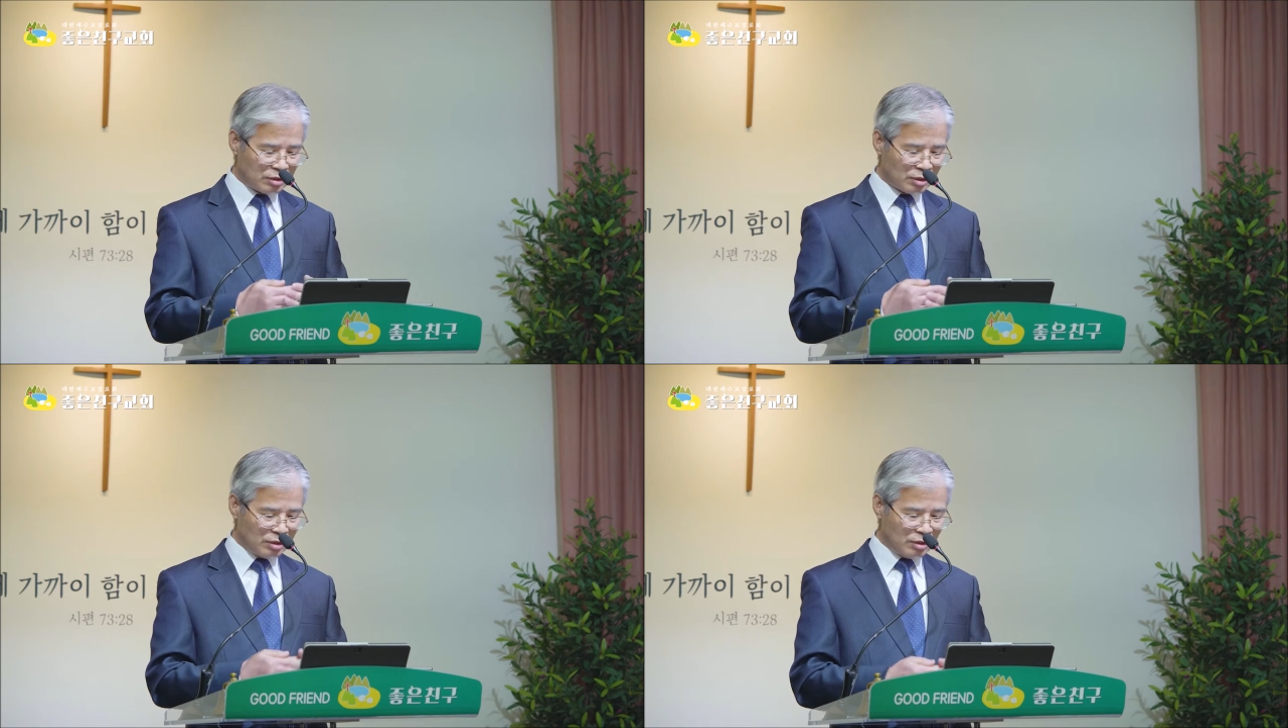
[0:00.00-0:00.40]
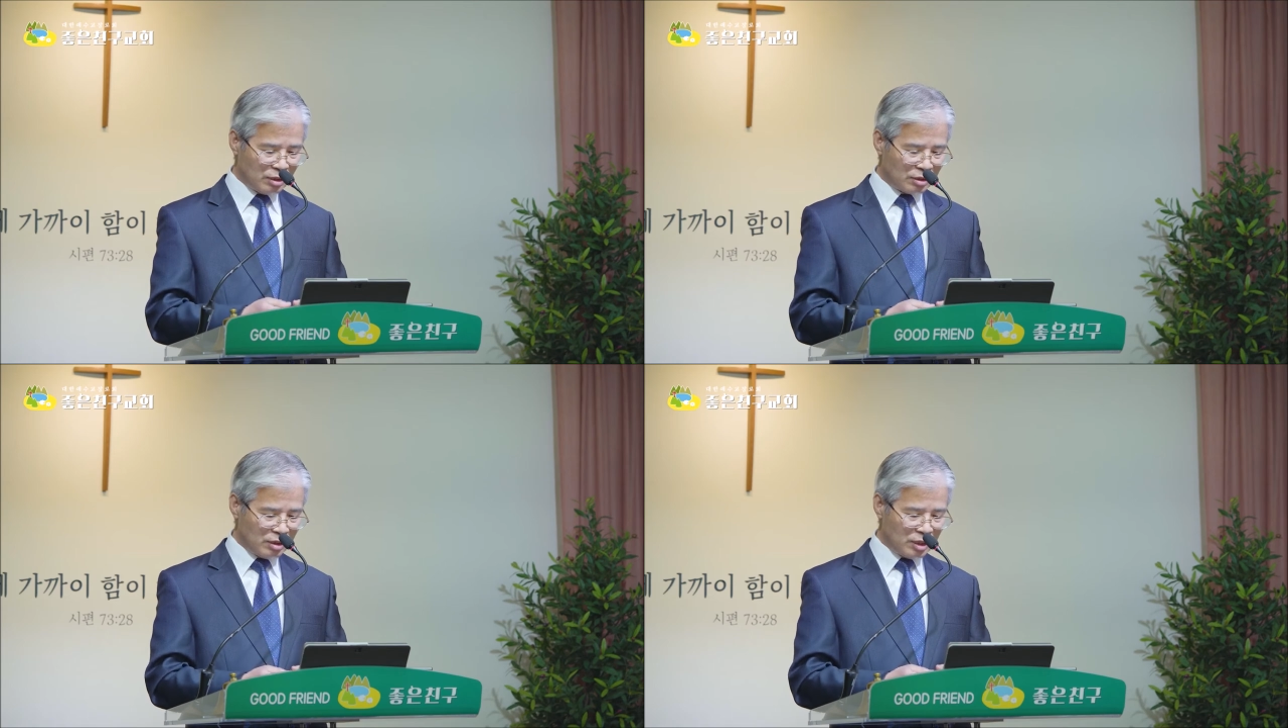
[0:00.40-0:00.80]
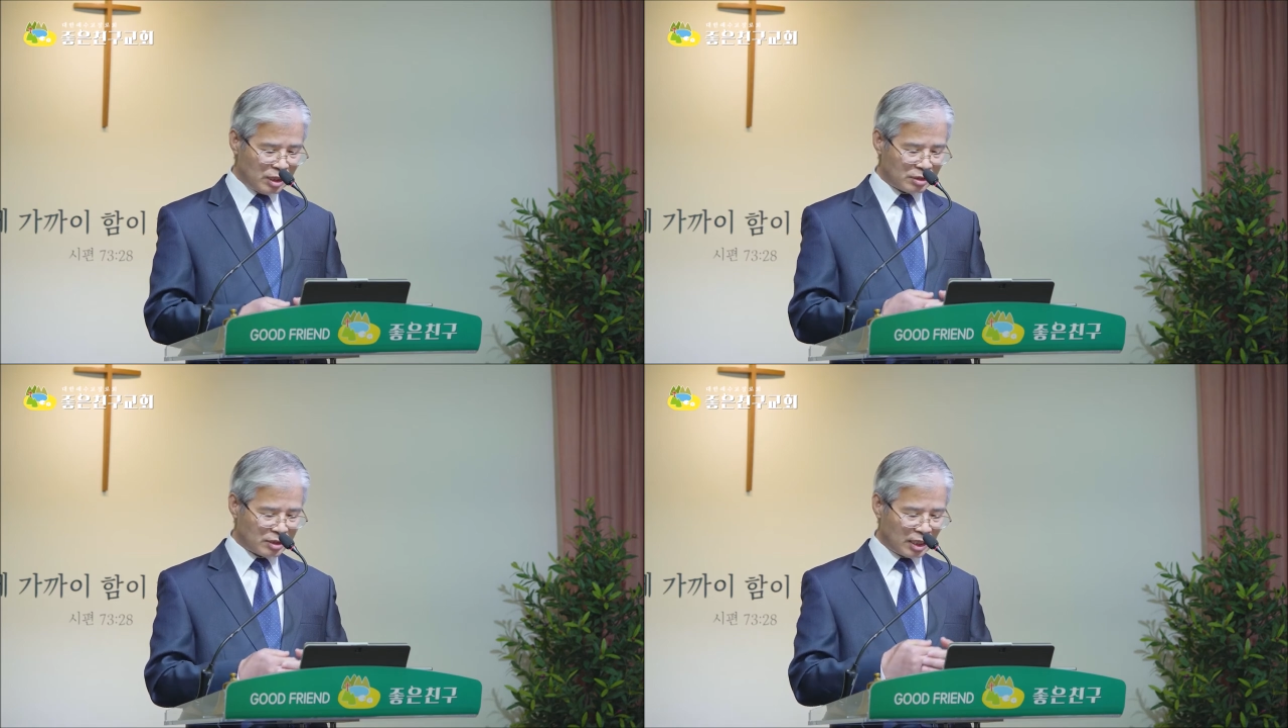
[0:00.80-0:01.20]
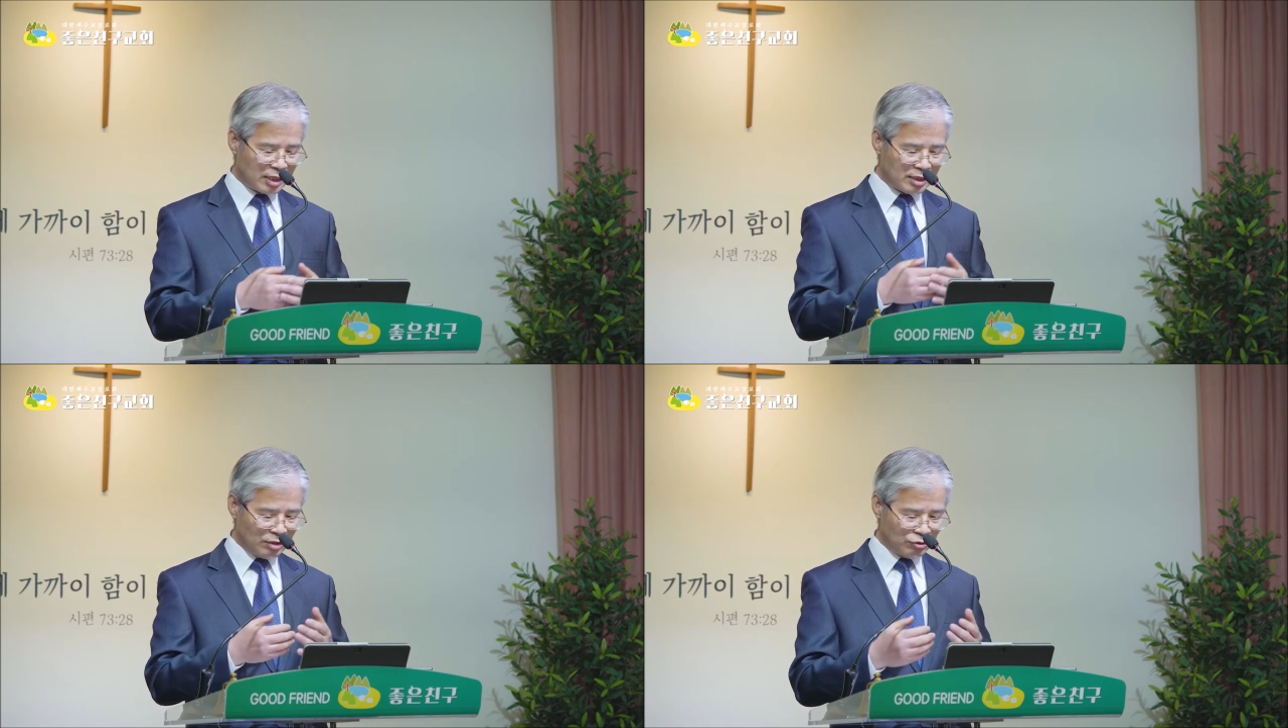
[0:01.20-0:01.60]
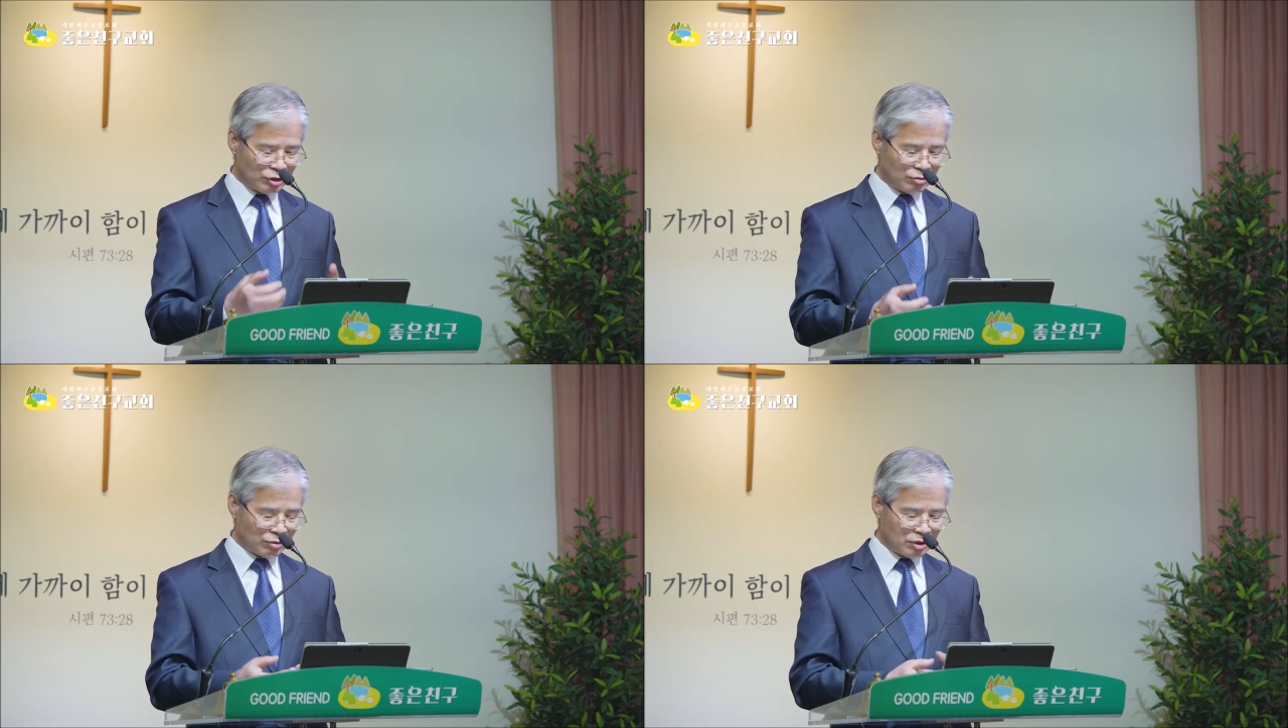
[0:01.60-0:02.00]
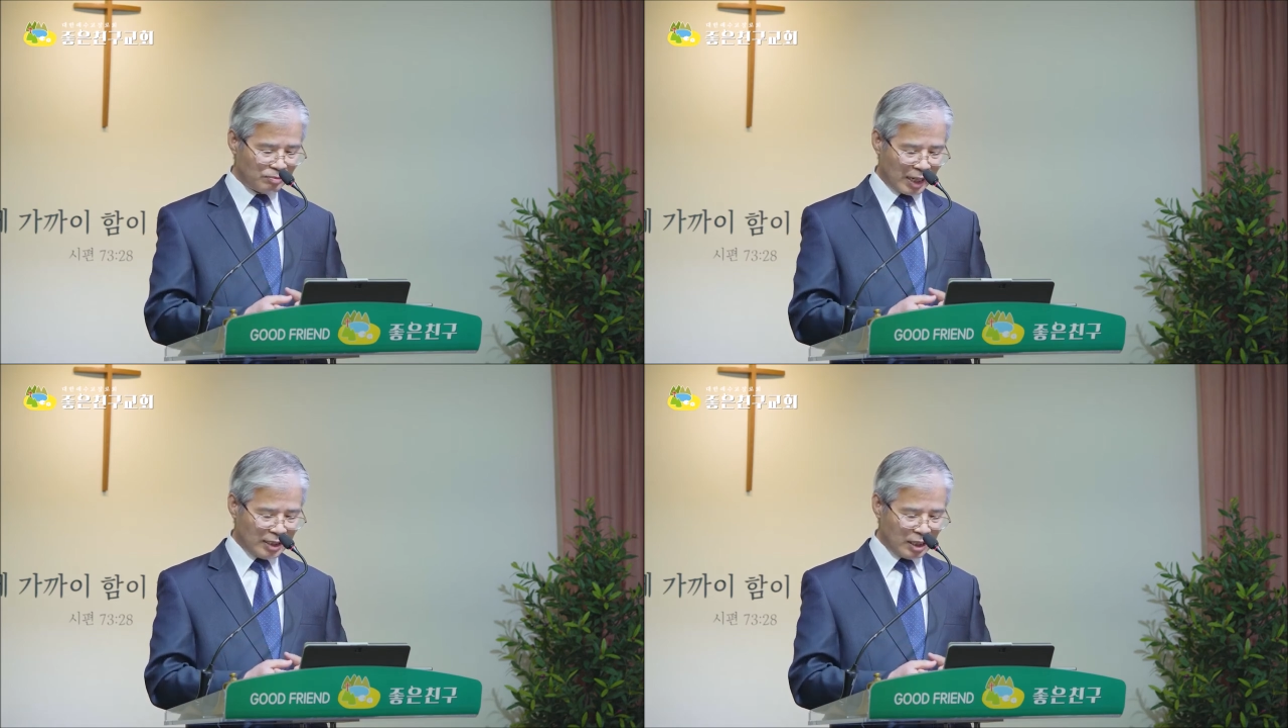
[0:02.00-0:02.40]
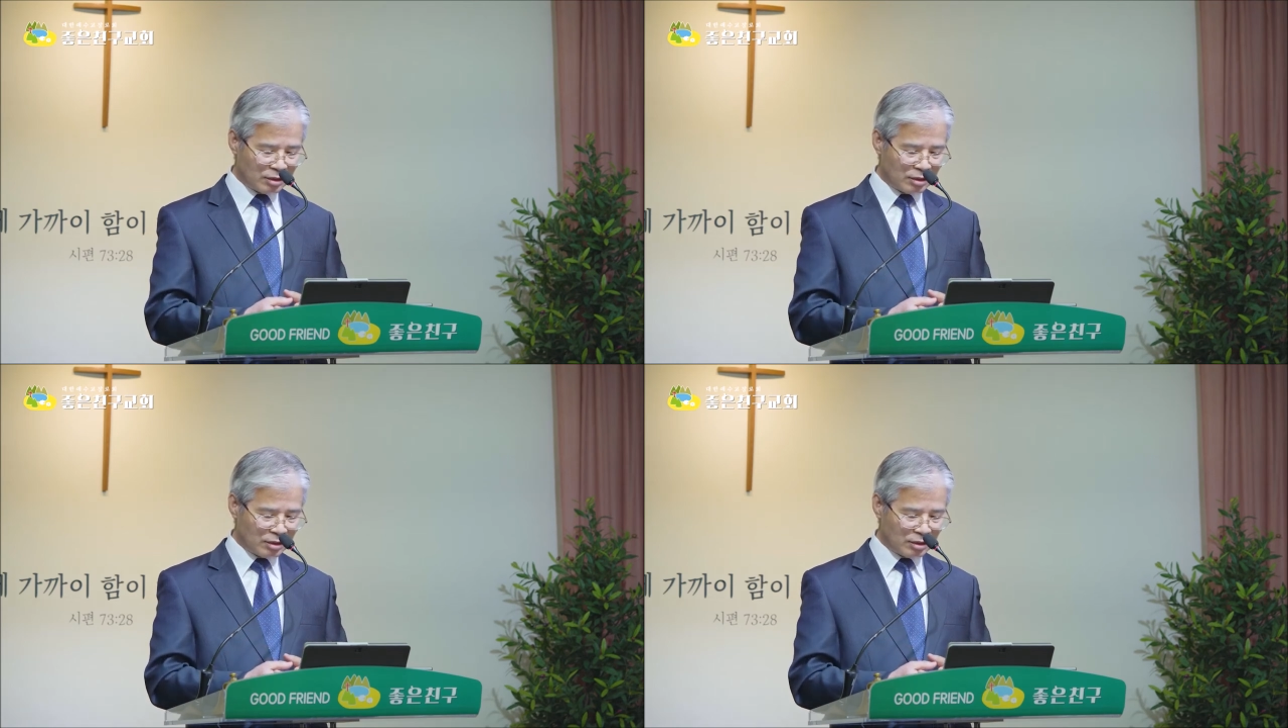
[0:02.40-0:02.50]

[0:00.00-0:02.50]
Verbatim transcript: 성령을 이 세상에 채우시고 그 반대